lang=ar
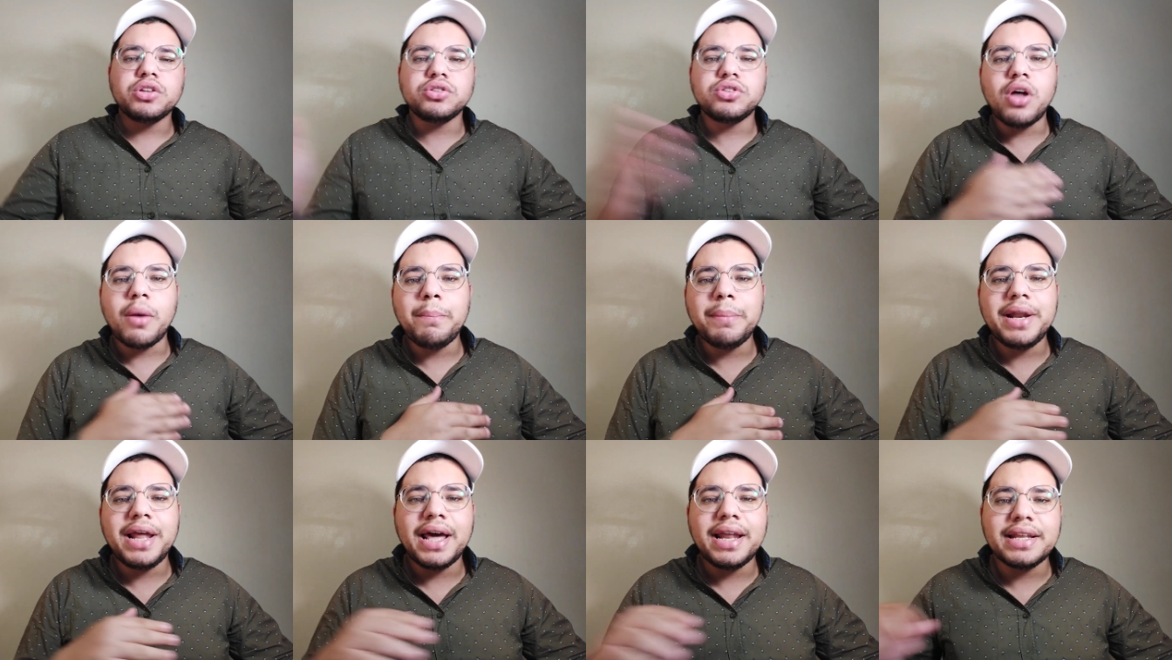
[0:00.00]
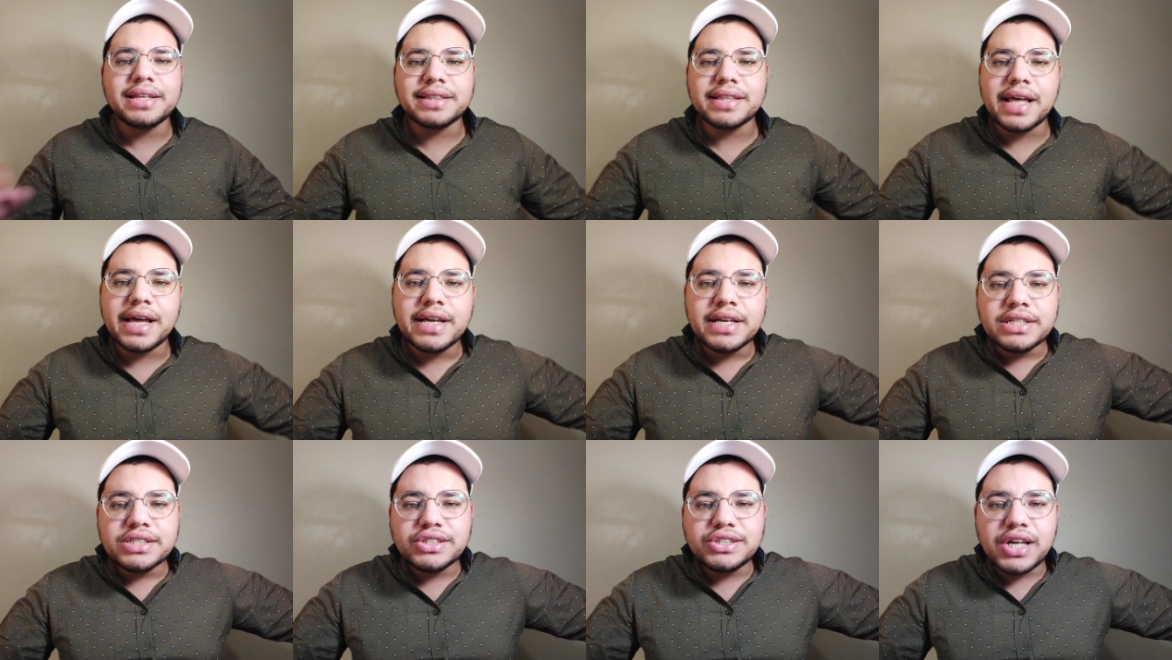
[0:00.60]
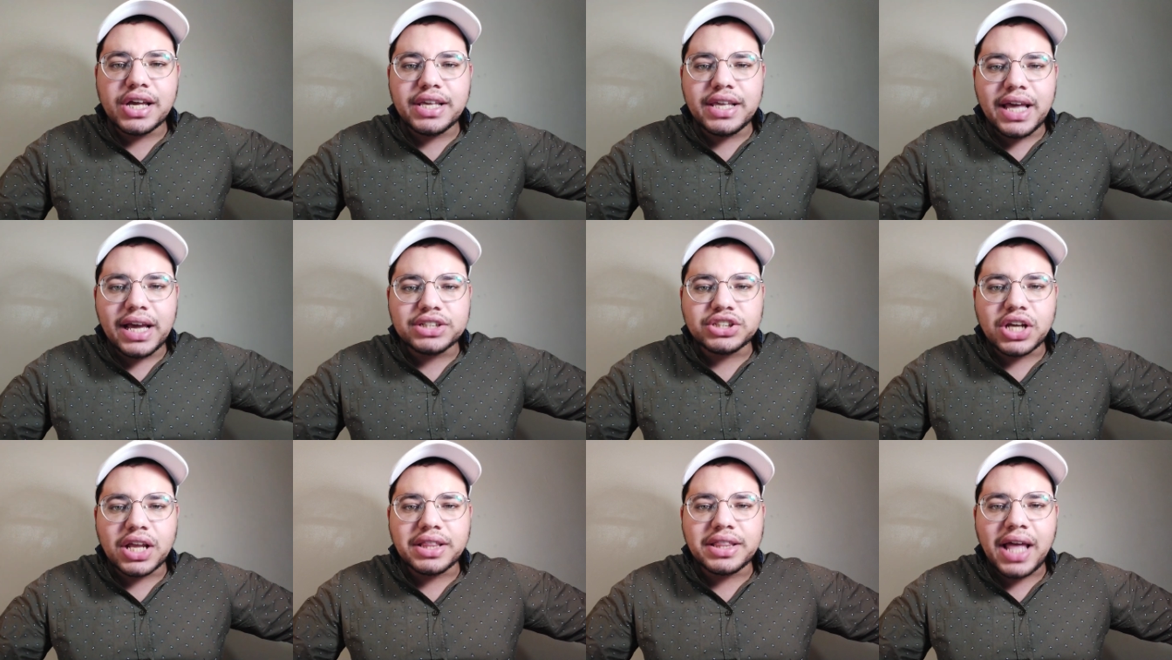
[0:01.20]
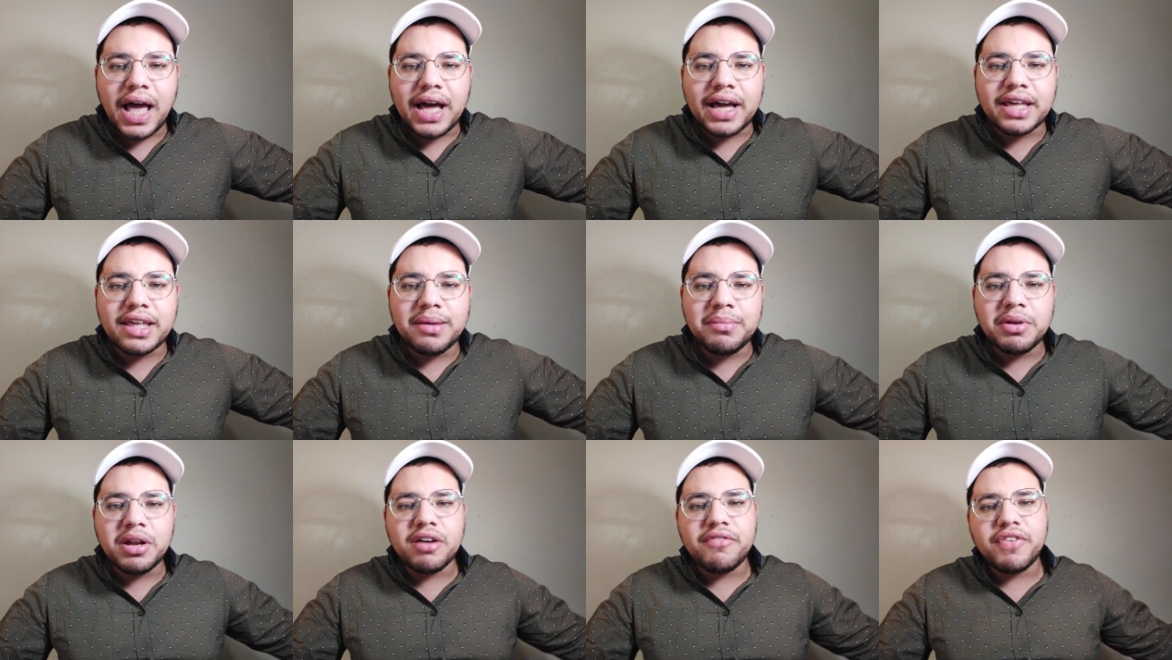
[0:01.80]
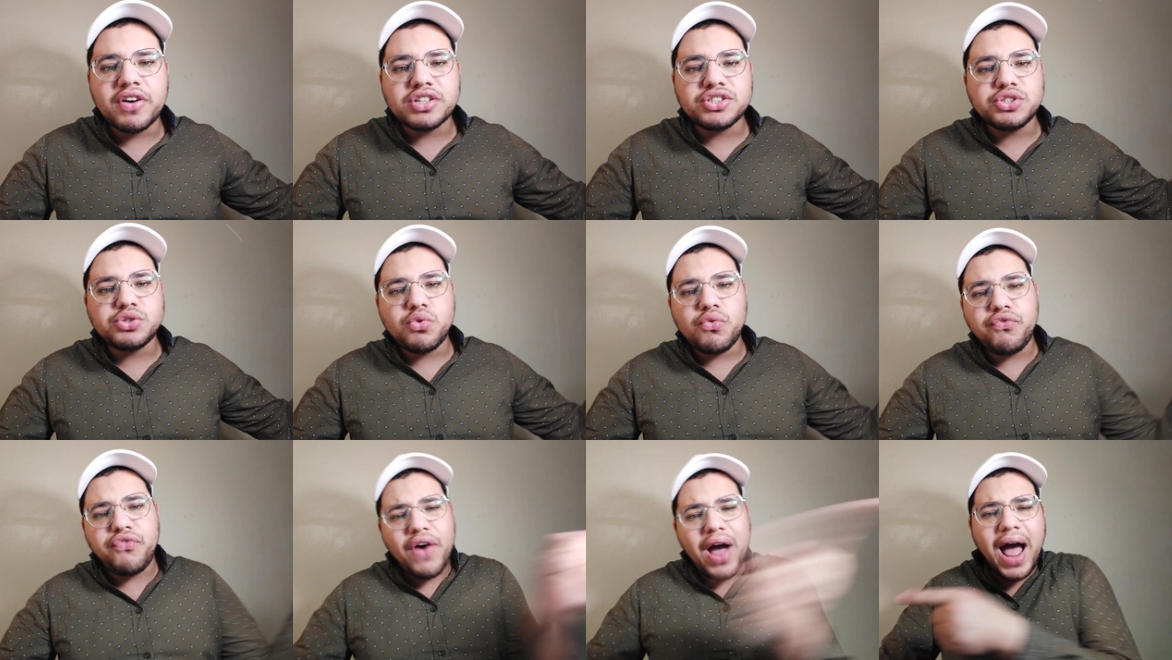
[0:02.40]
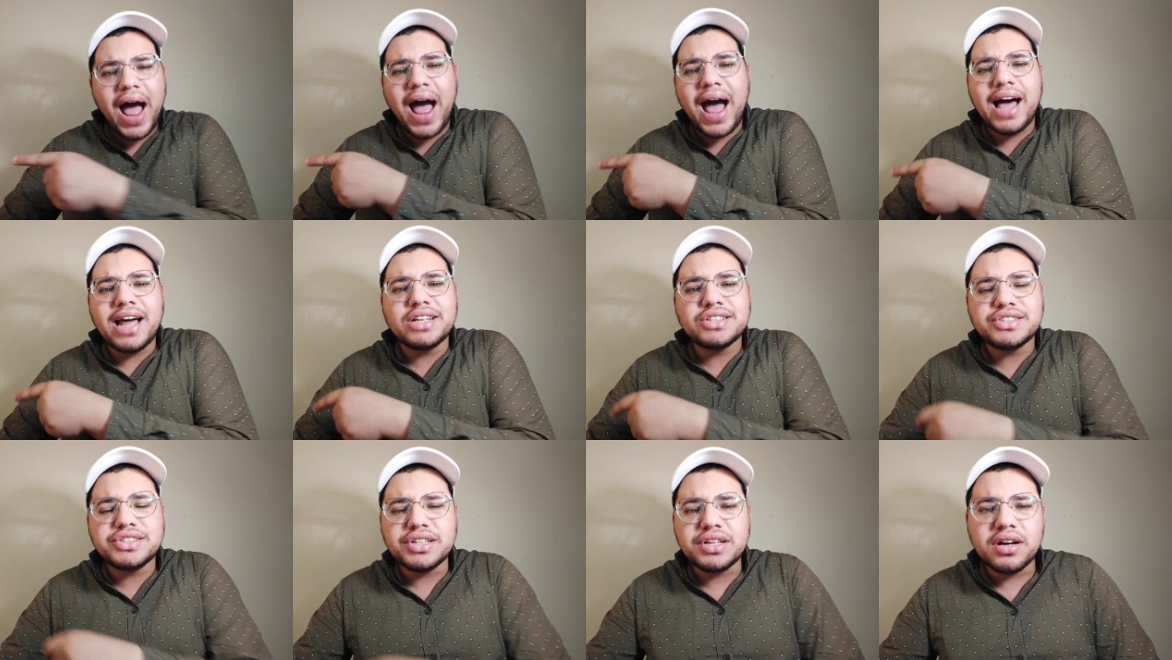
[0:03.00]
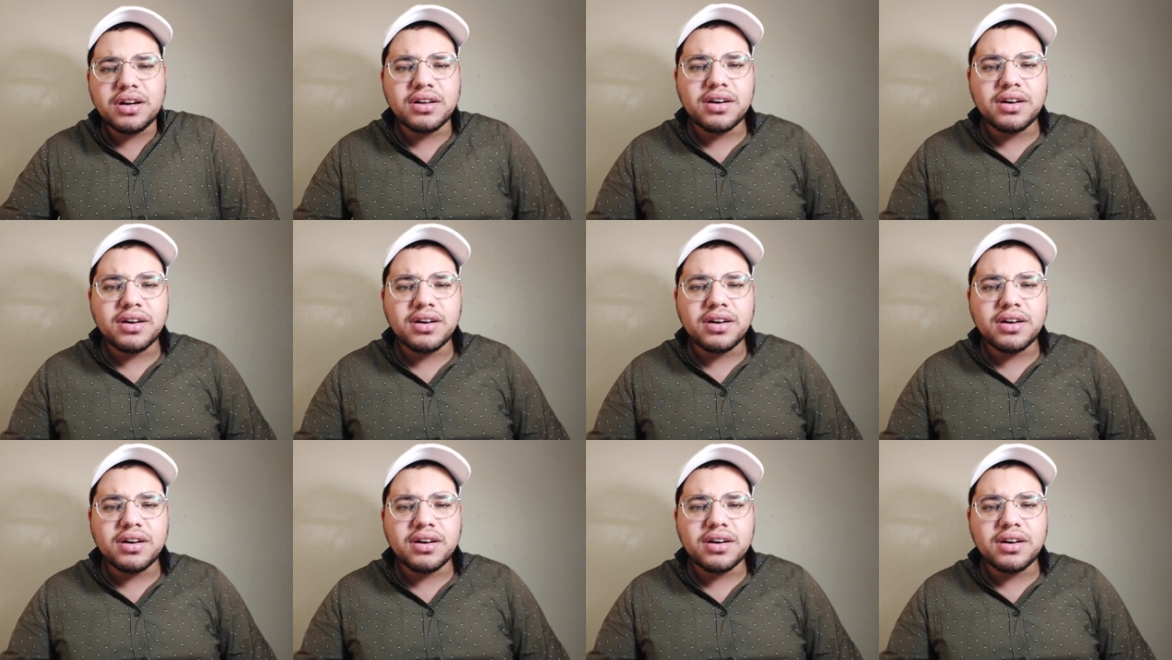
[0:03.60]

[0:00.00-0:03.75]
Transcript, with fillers: انضم لعيلتنا زياش اند حكيمي لافرز وفعل زر